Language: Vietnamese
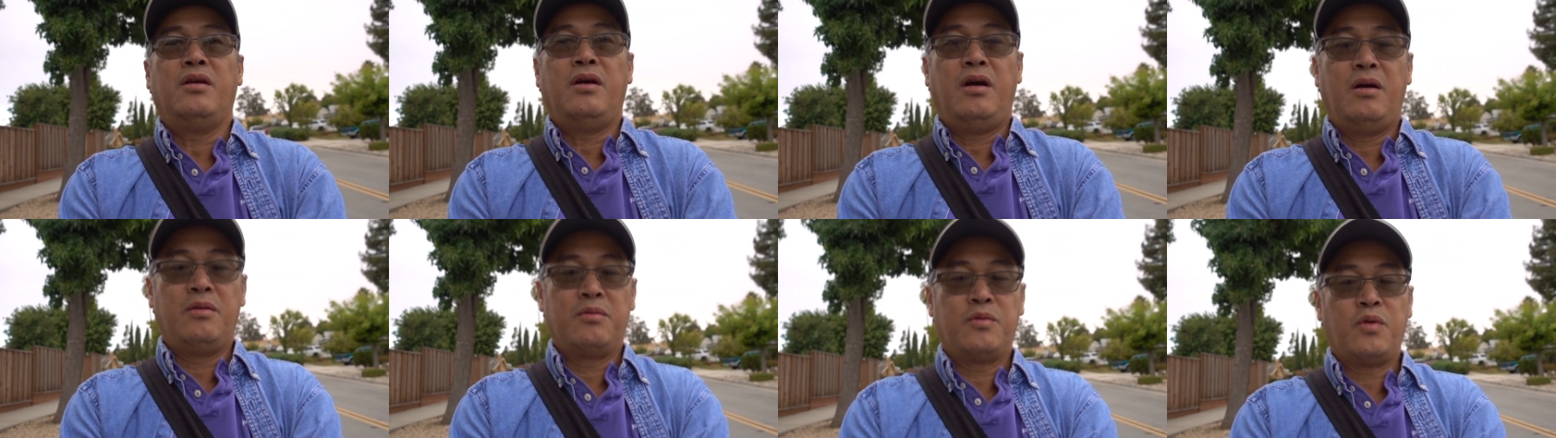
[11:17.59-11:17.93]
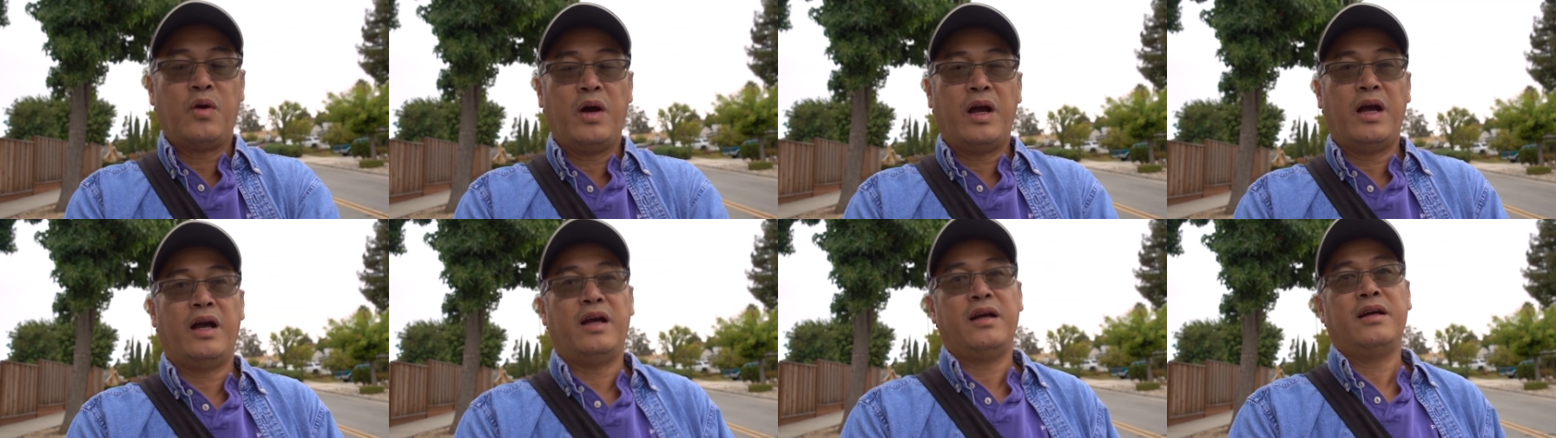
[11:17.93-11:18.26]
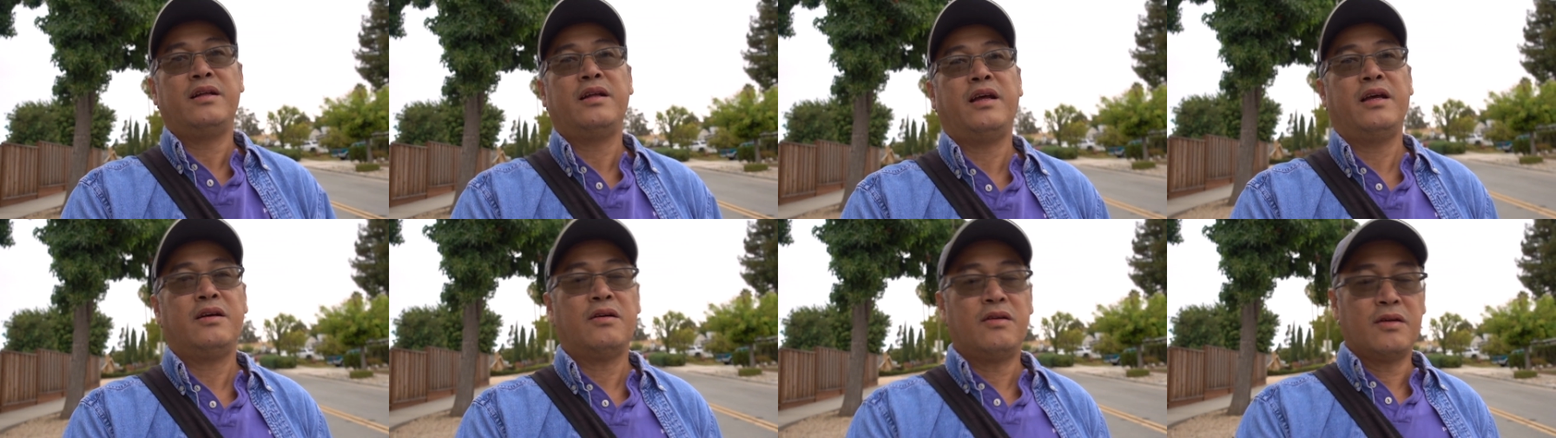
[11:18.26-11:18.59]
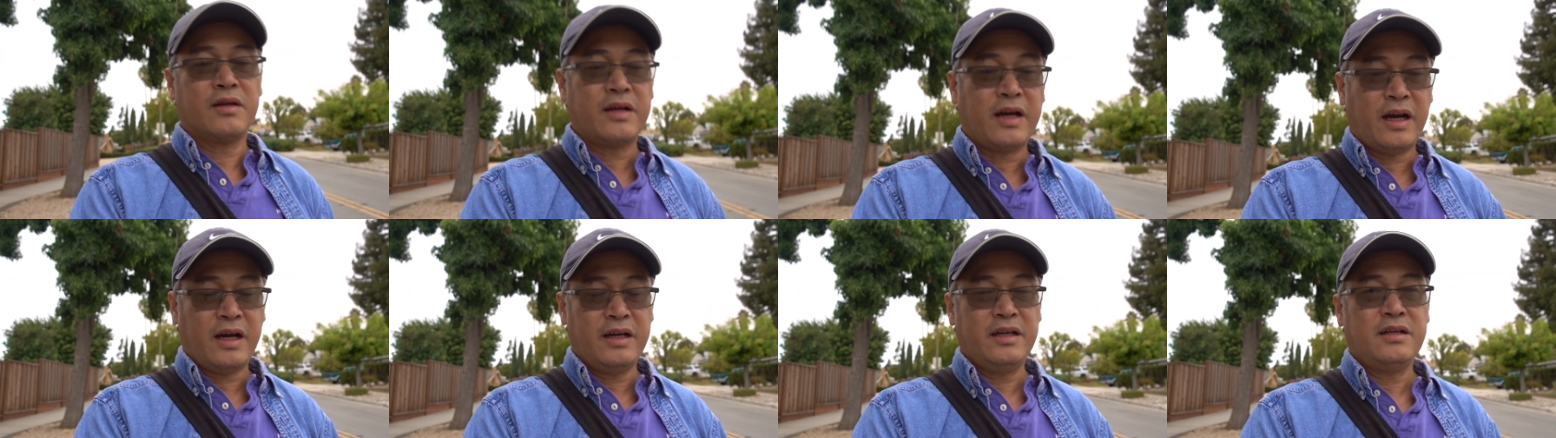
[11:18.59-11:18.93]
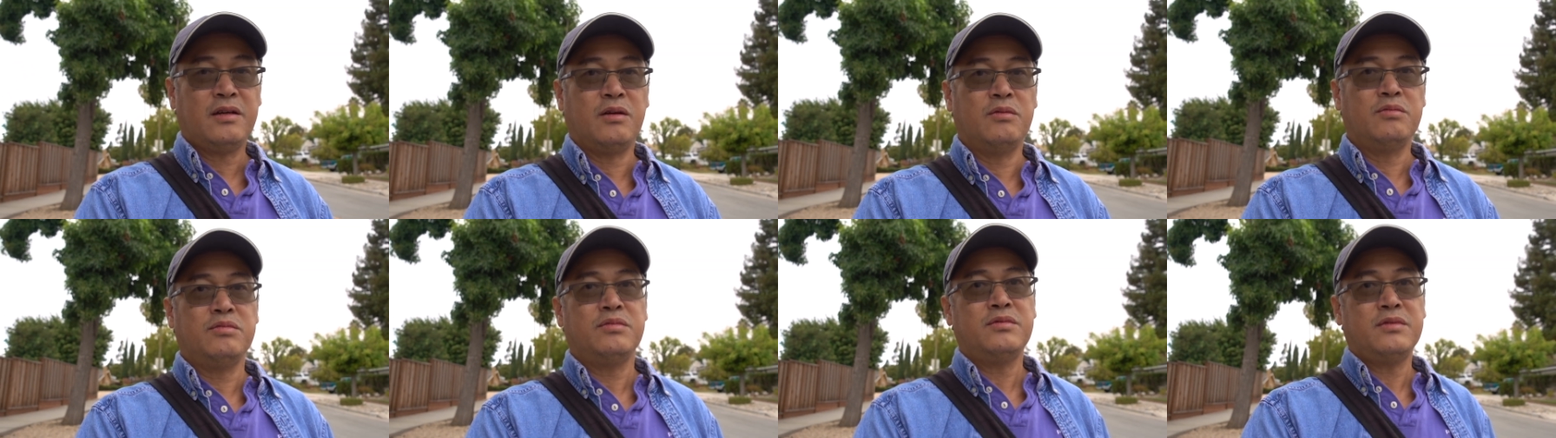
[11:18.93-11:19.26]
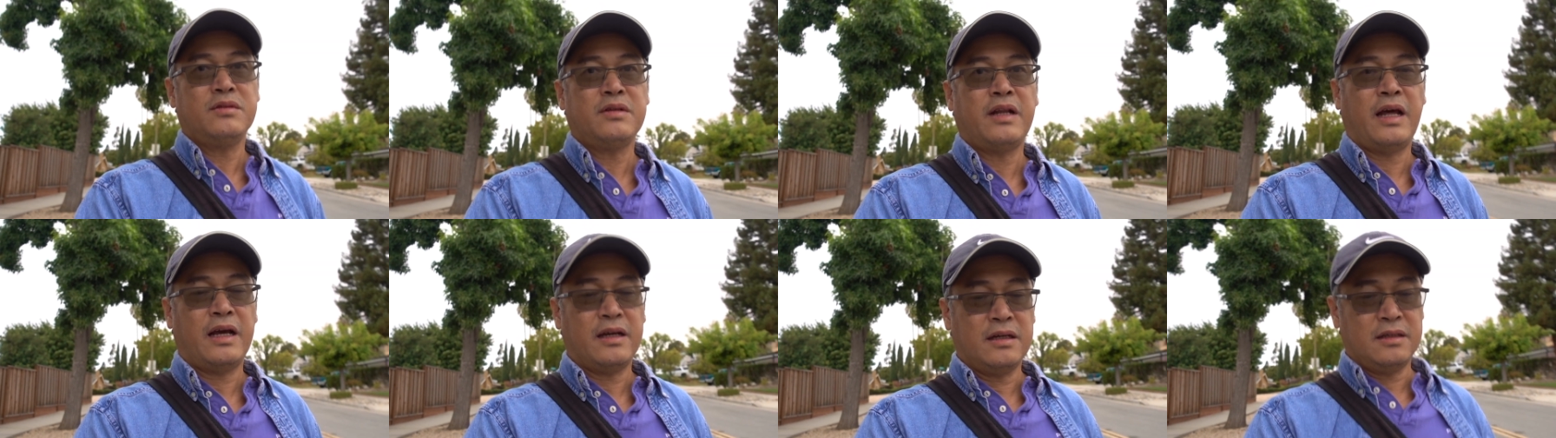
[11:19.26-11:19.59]
Hôm qua thấy con gái
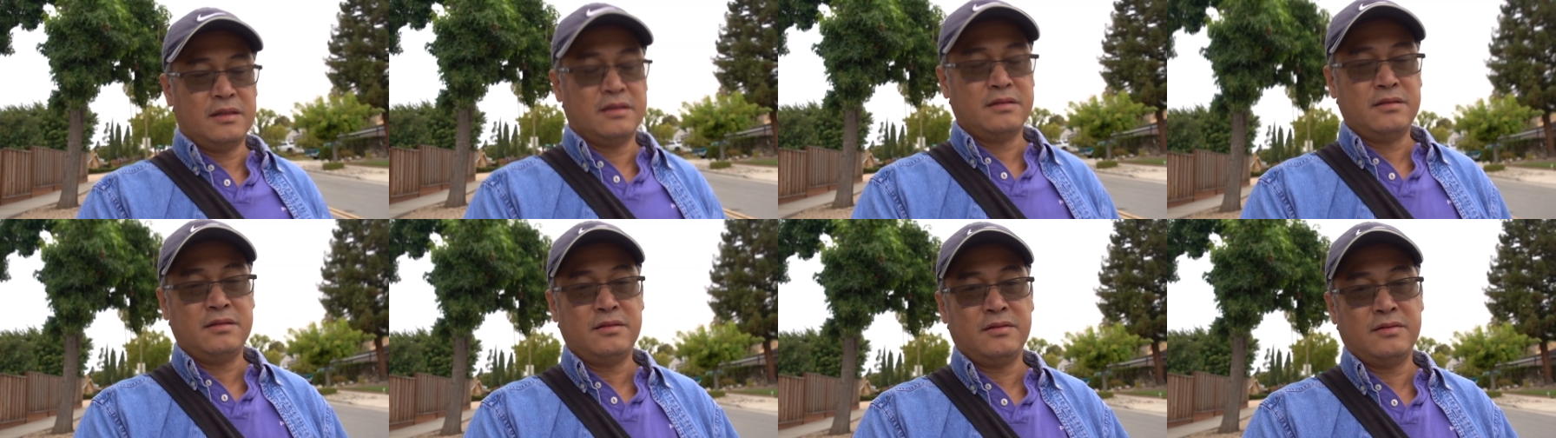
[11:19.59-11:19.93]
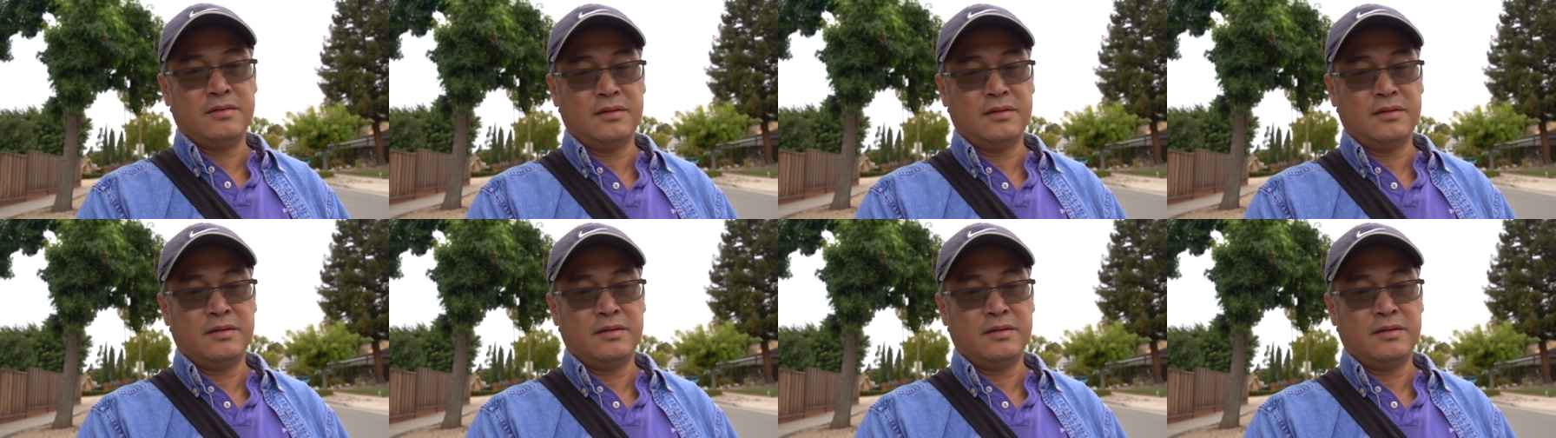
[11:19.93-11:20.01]
cũng đang